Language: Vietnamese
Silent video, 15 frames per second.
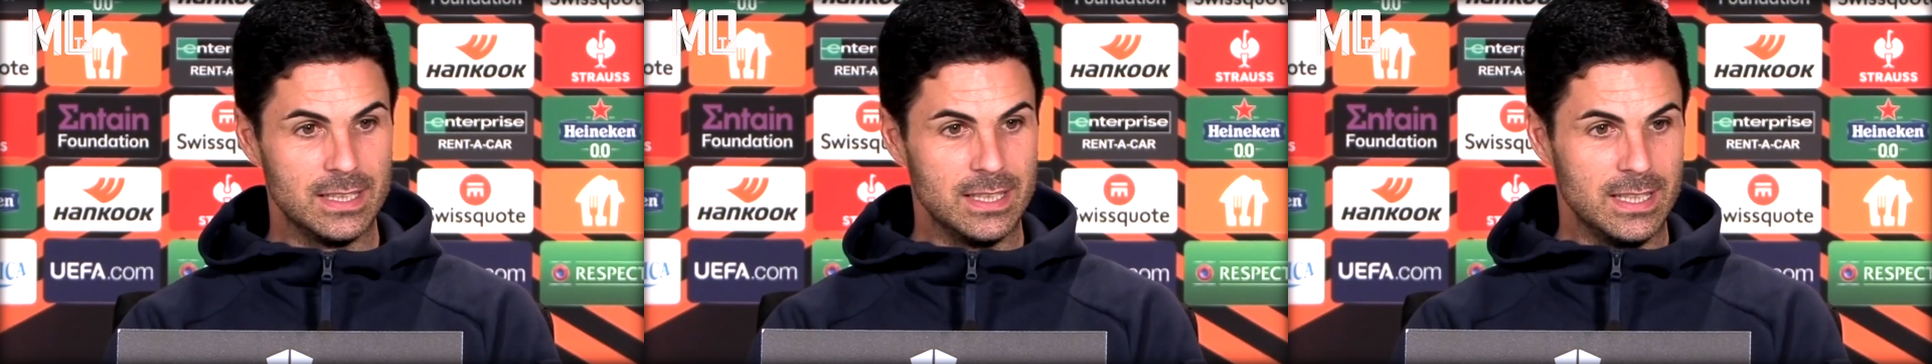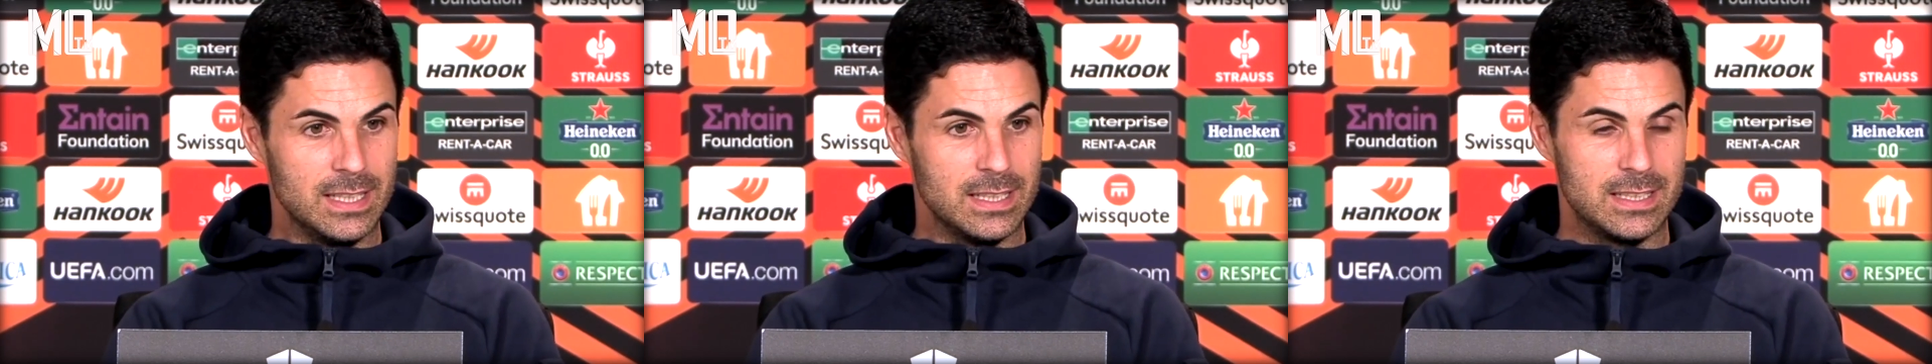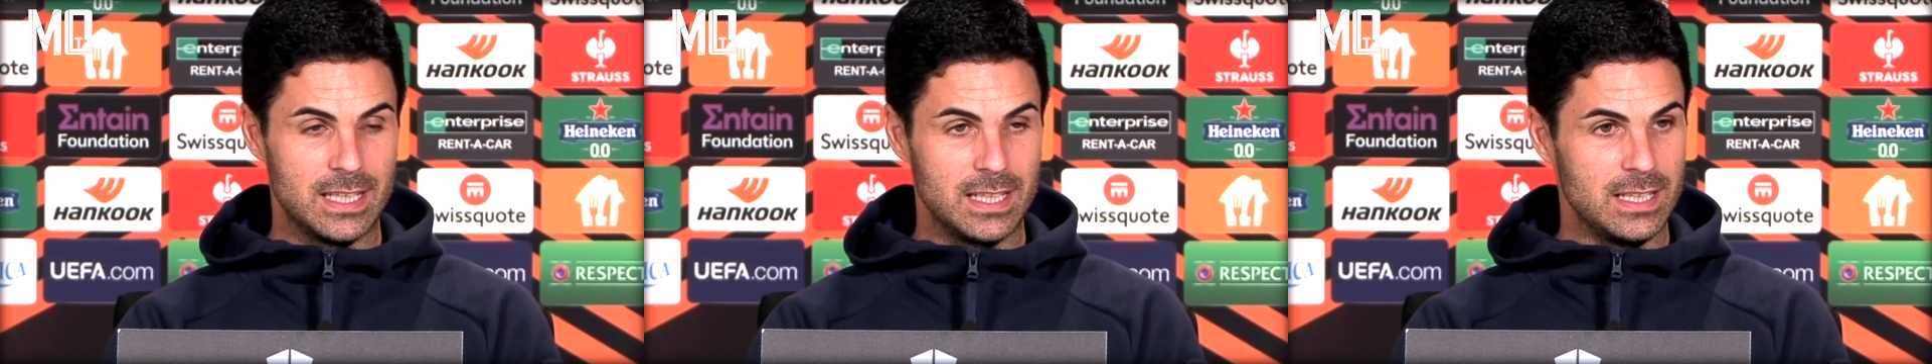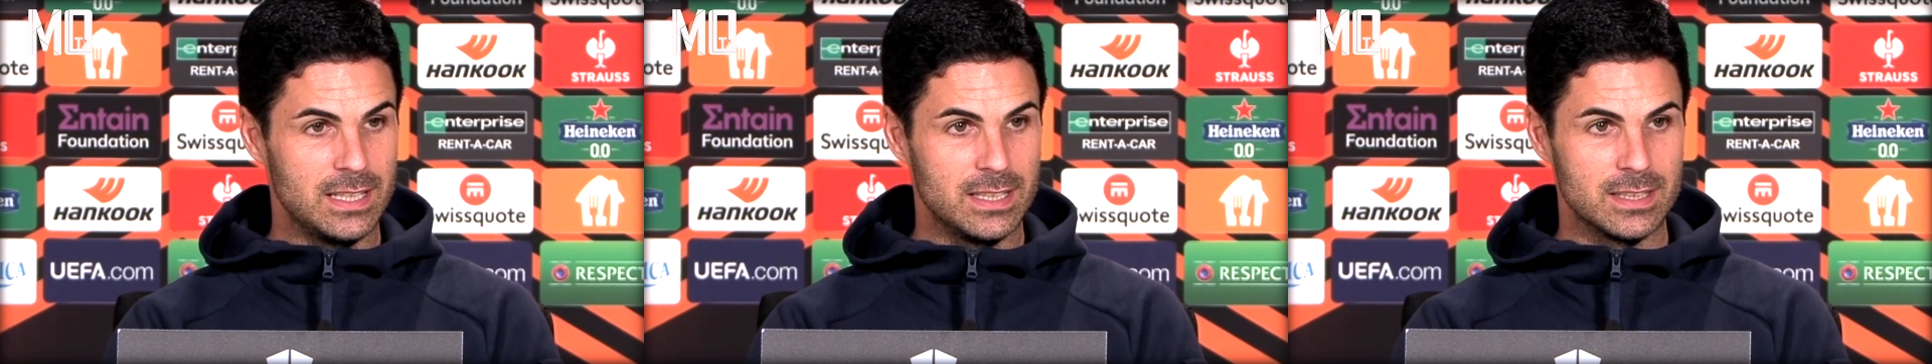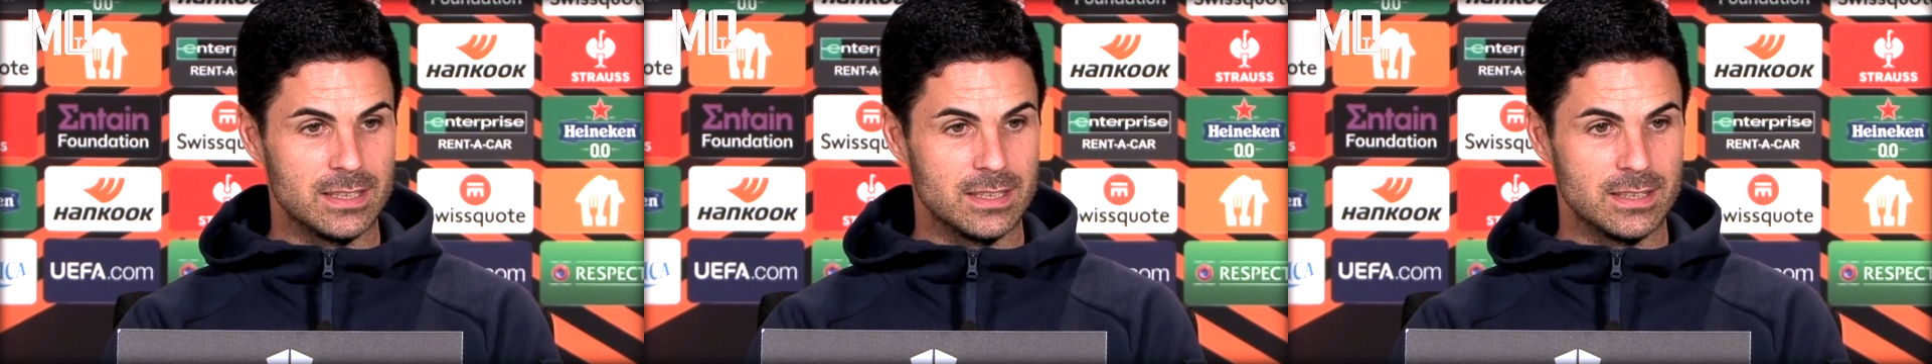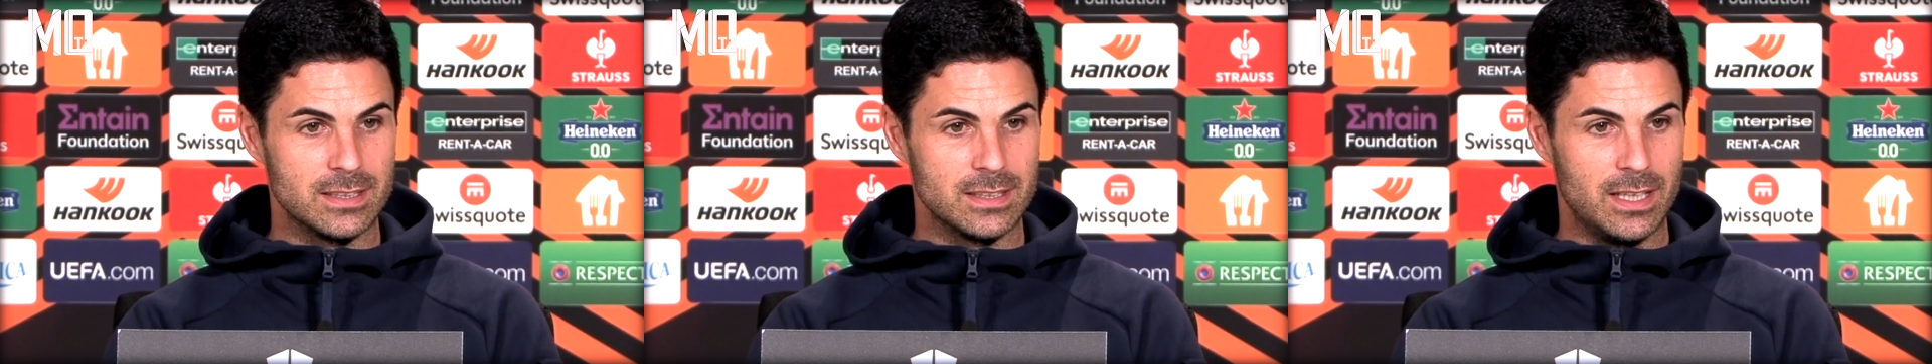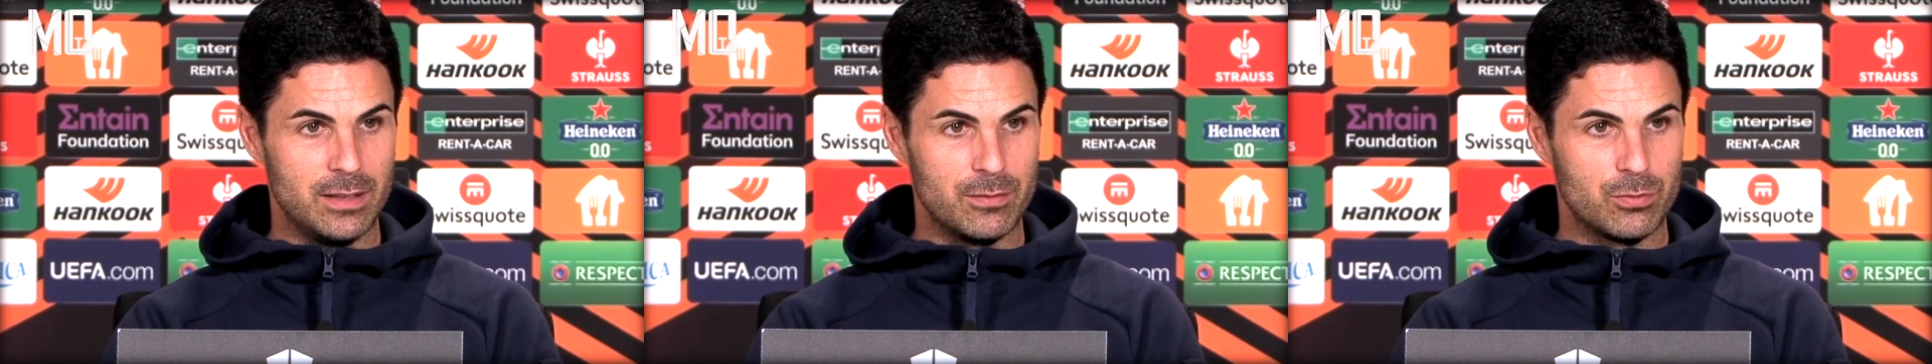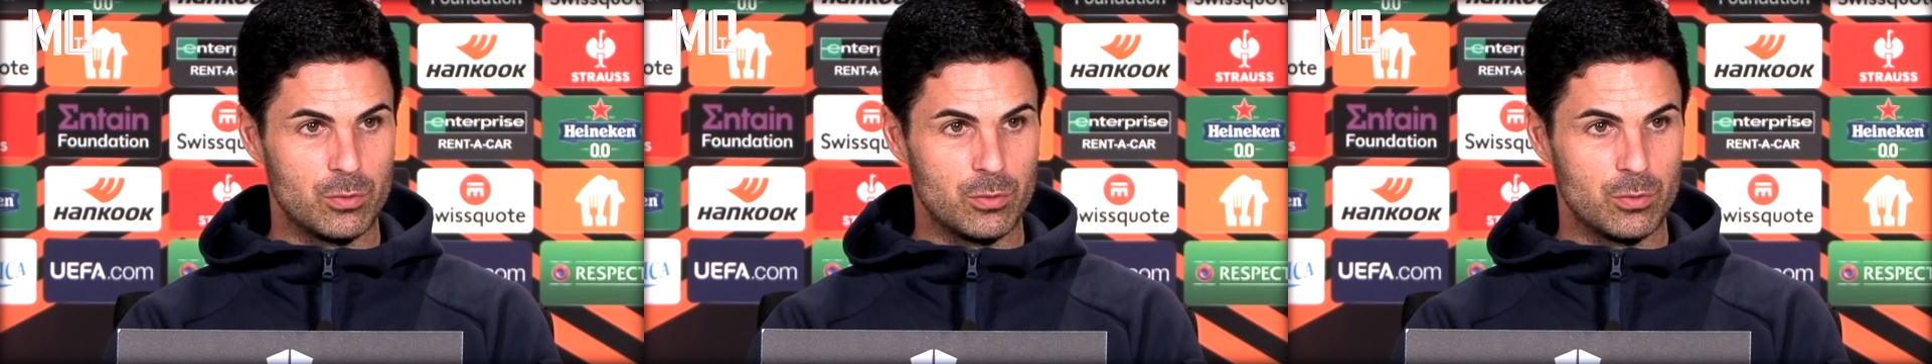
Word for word: Edu thực sự quan trọng.